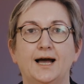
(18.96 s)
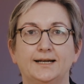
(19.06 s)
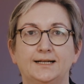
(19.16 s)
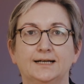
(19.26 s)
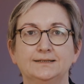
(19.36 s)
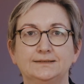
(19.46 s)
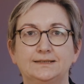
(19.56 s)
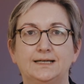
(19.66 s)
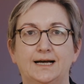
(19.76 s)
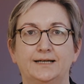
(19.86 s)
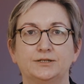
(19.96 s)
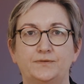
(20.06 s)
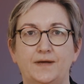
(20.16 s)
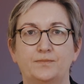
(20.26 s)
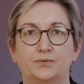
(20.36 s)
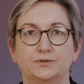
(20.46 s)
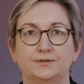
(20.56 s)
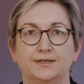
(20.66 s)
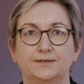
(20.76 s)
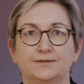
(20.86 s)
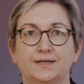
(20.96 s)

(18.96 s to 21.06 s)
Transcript: einen ganz klaren Schwerpunkt setzt.